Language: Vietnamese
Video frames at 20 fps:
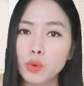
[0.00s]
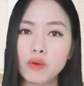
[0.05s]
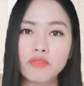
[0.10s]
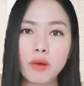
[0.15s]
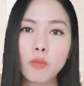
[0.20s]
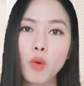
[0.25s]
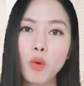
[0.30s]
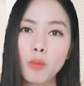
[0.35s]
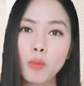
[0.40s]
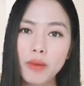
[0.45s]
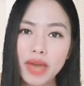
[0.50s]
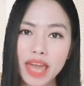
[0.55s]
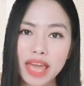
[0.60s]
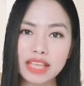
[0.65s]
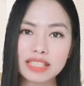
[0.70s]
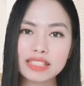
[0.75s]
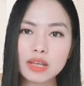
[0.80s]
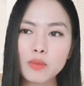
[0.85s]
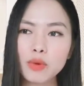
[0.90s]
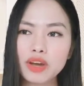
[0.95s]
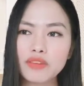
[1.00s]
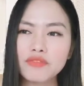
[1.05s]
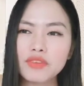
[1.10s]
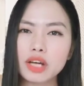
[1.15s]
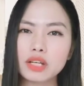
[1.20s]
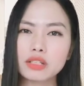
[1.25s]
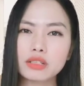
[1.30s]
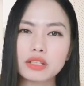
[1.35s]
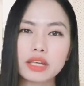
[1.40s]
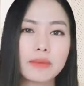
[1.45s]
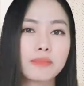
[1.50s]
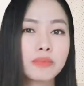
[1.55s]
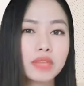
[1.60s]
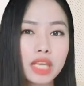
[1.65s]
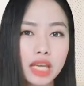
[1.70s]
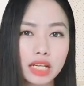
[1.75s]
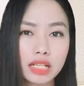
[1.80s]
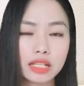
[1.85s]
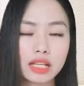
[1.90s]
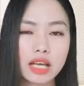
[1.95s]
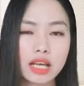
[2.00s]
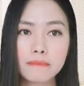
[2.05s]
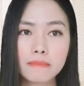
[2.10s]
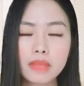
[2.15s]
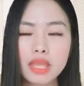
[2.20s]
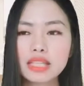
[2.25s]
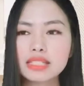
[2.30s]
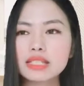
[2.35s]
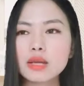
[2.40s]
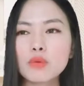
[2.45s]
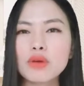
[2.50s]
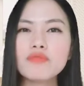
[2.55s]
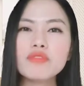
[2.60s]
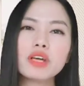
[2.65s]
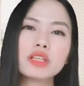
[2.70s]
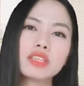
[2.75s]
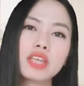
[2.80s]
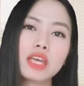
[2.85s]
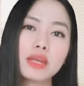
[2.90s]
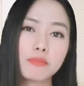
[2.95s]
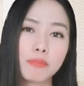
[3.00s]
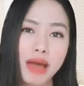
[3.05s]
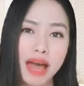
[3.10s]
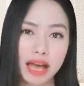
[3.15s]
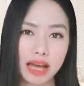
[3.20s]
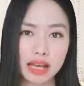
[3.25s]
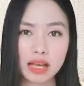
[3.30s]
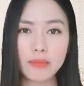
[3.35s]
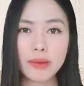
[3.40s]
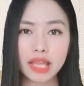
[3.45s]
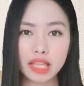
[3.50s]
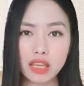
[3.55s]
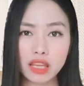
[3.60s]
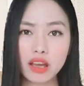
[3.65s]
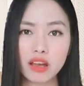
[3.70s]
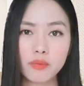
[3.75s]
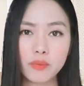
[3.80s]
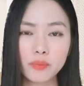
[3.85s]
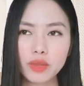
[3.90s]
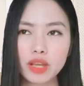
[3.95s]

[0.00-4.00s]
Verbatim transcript: thuộc vào bố mẹ trong cái việc kiếm tiền trong cái việc tiền bạc các bạn nhé